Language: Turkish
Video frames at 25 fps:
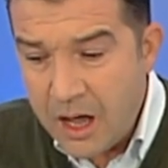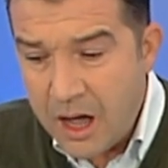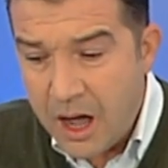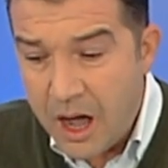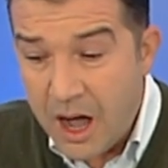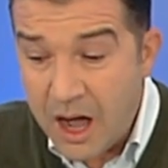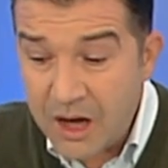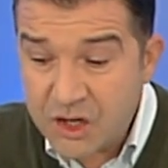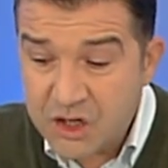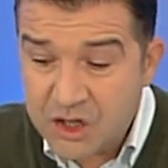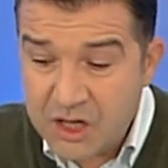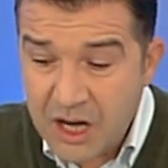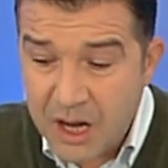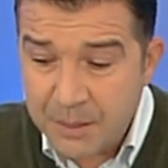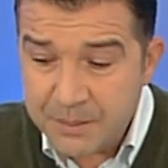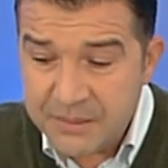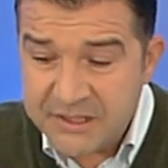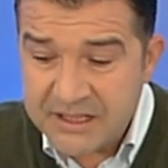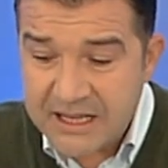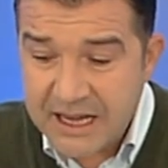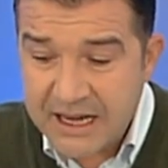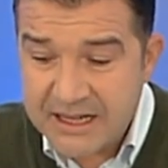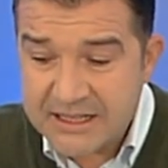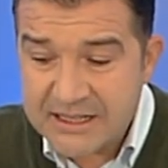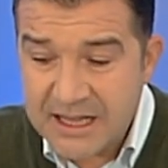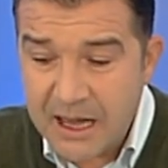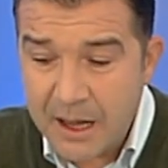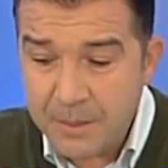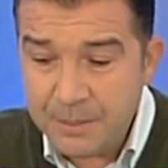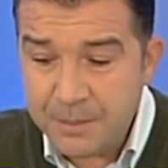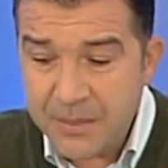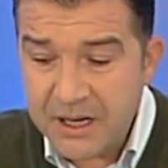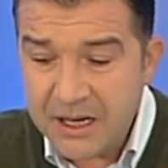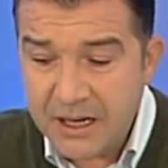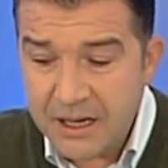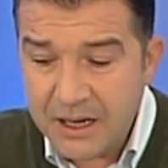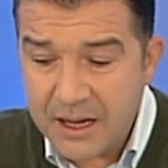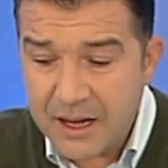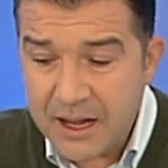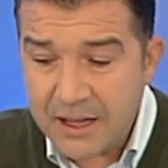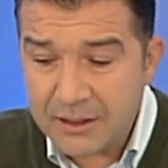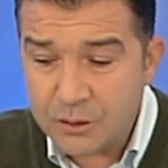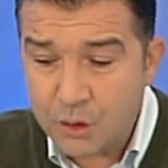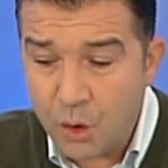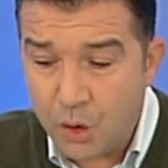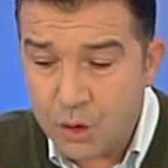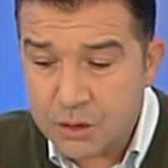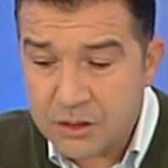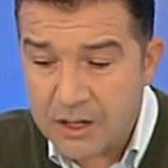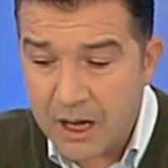Akşam 81
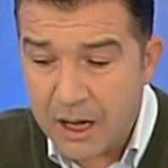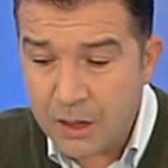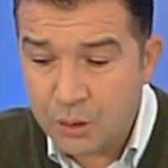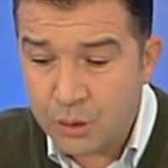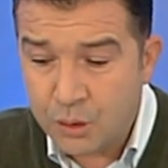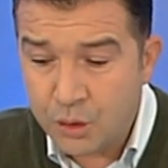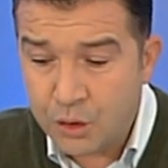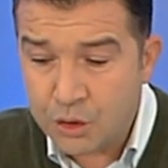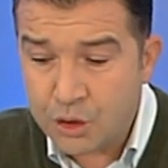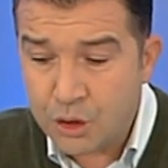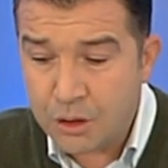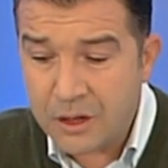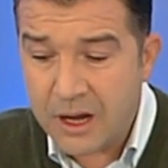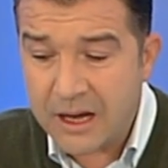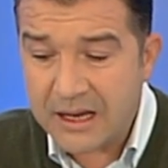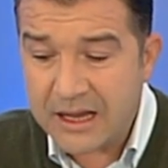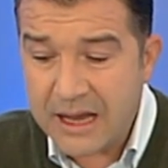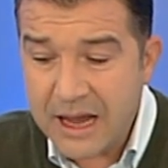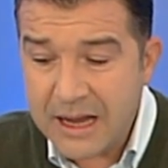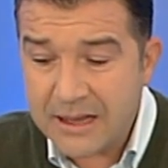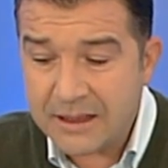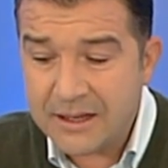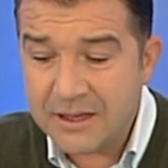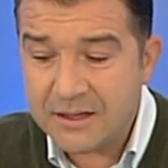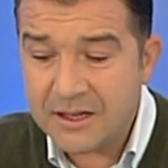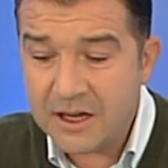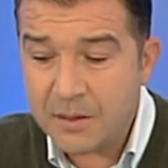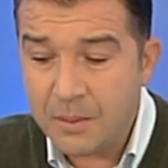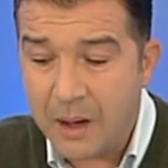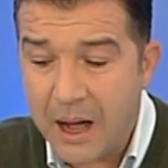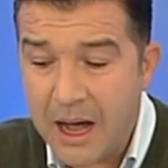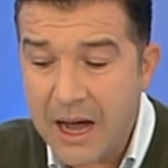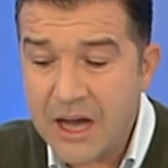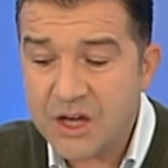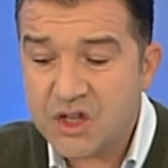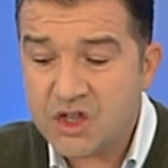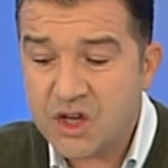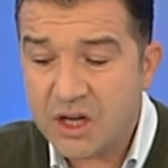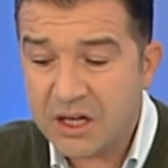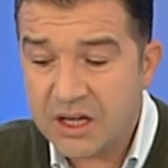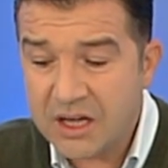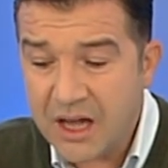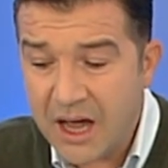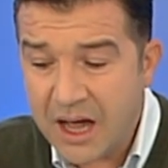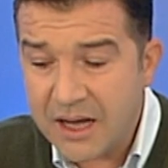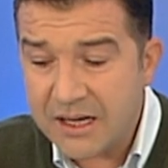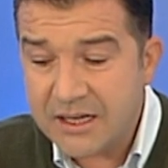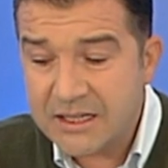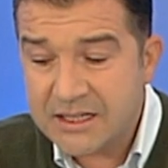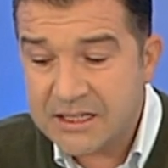lira 90 kuruş olarak eklediğim ayçiçek
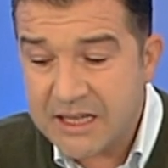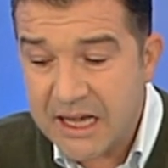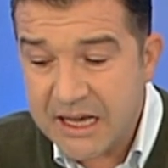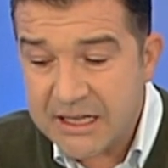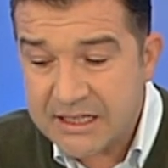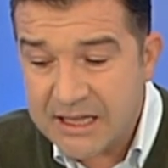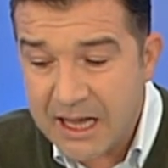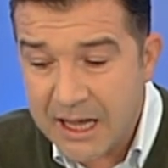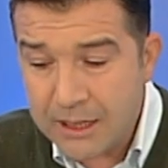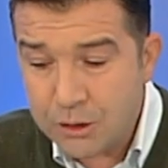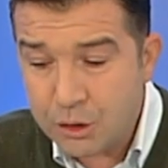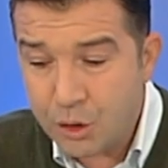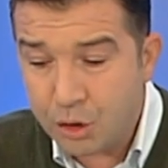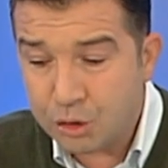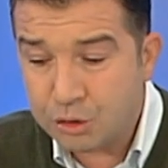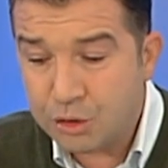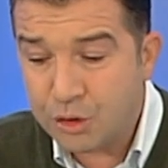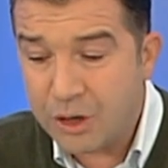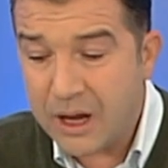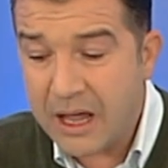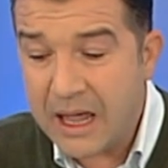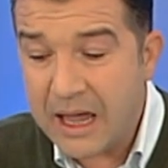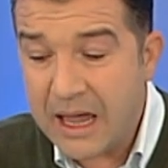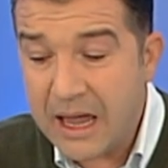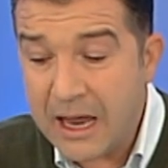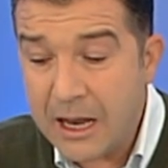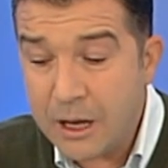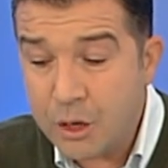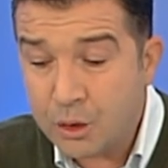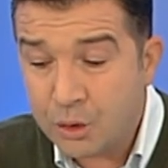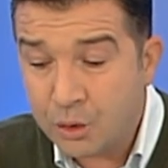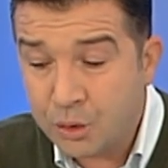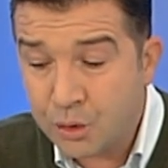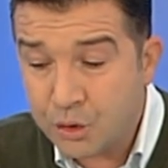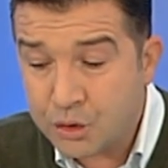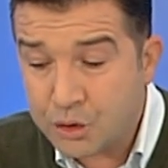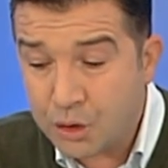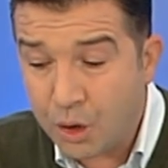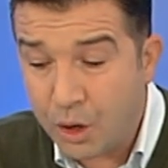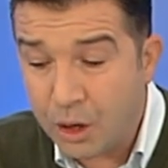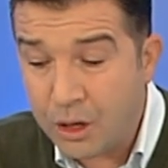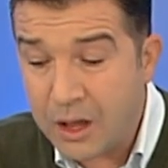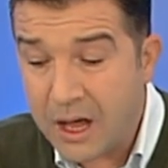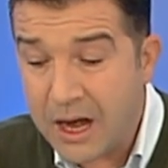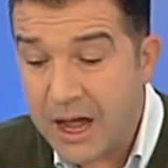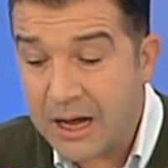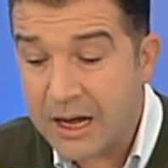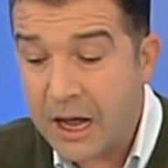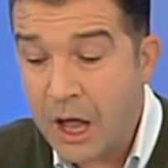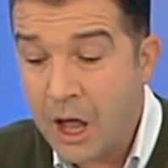yağının 84 lira 50 kuruş
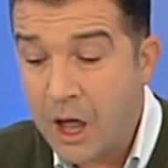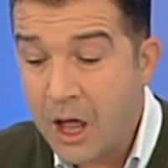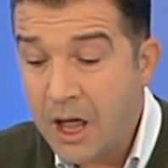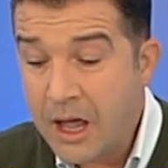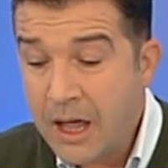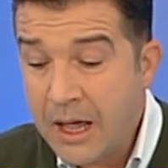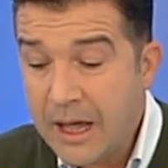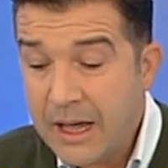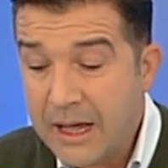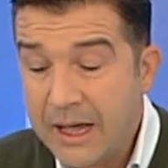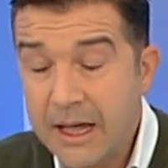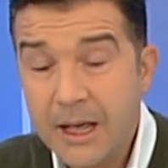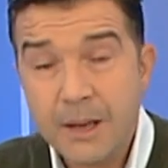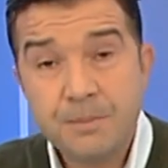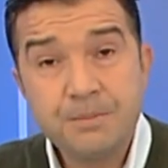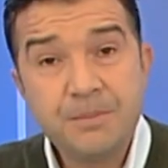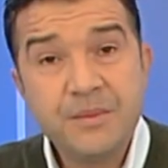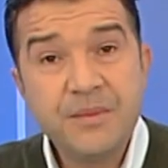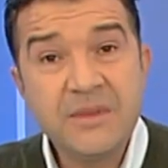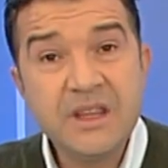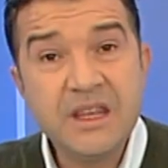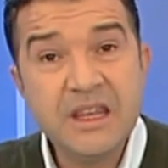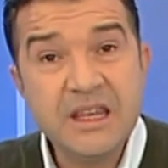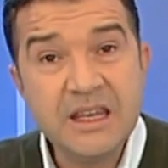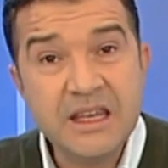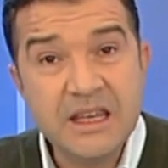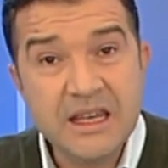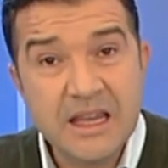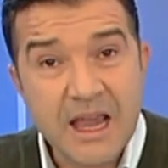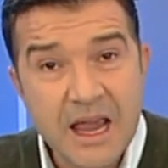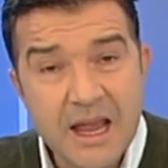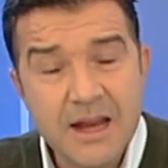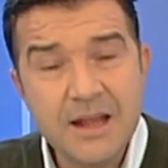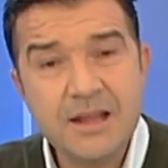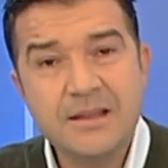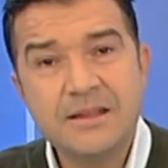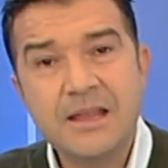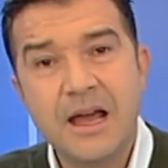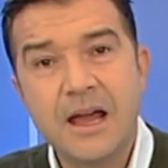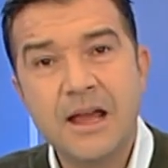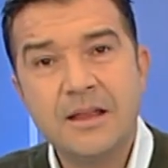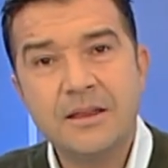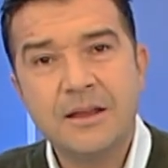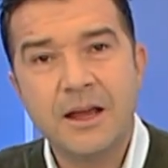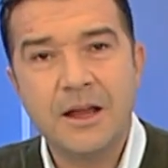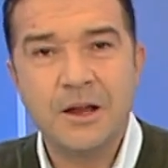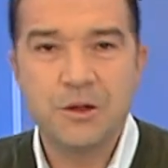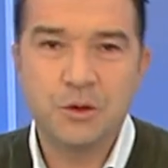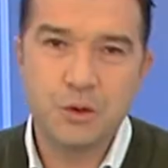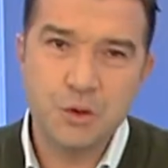olarak e, yeniden
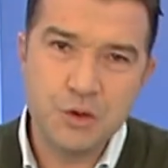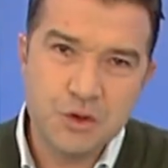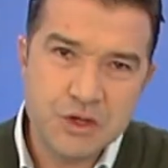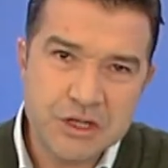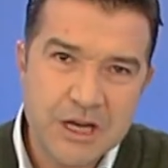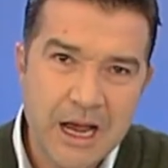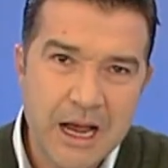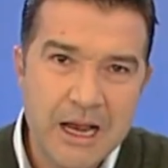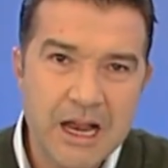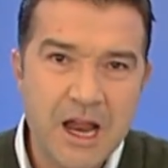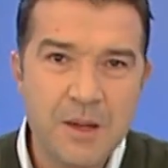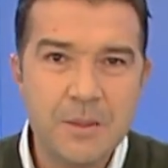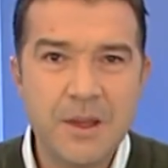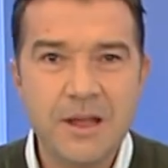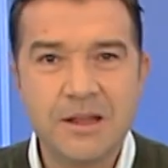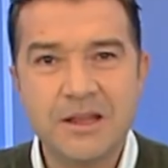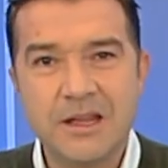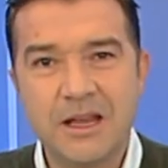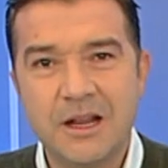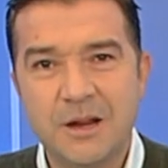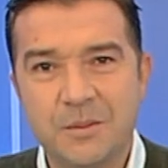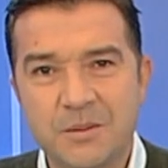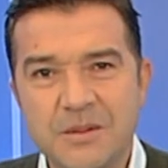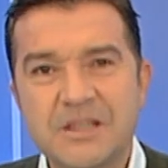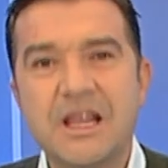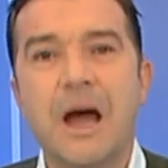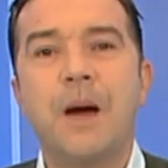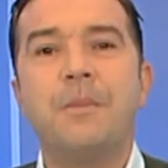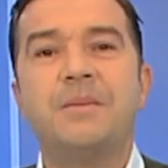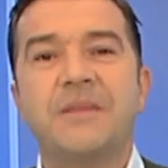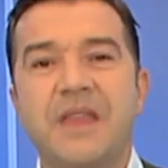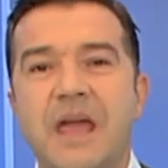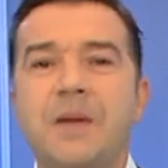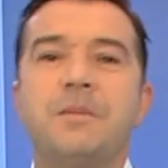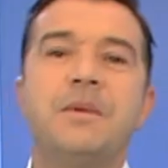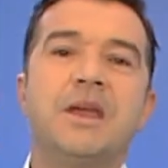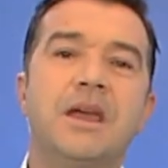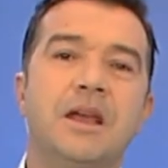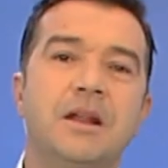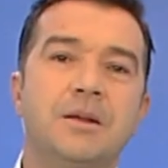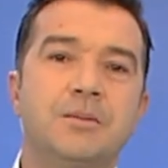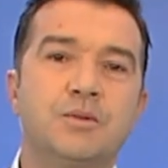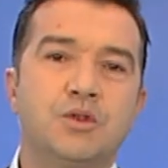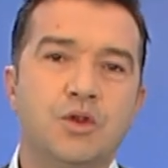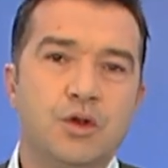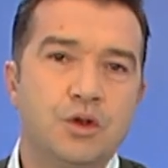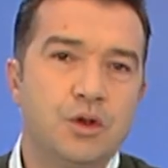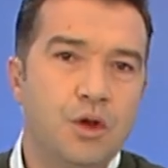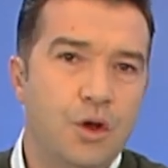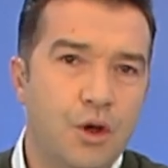hani güncelleme diyelim zam demeyelim
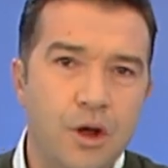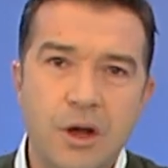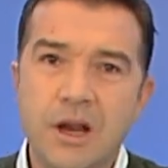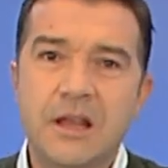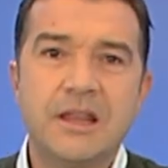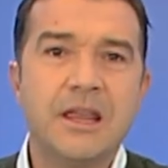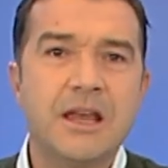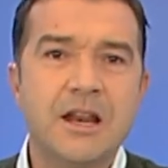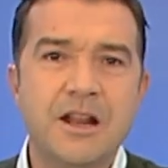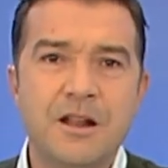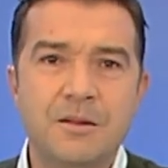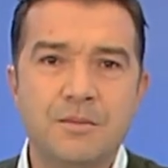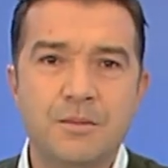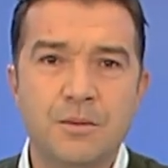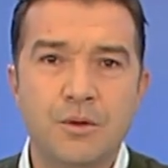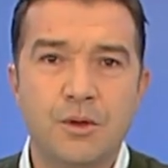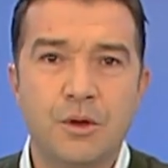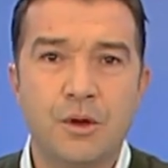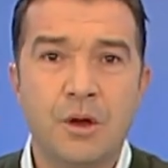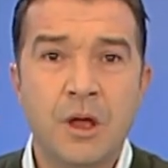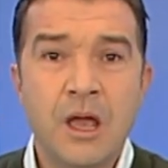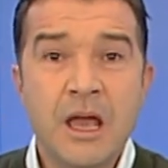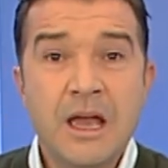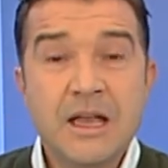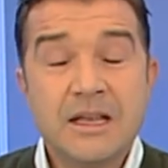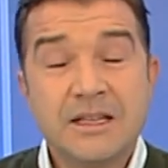çünkü öyle denilmiyor.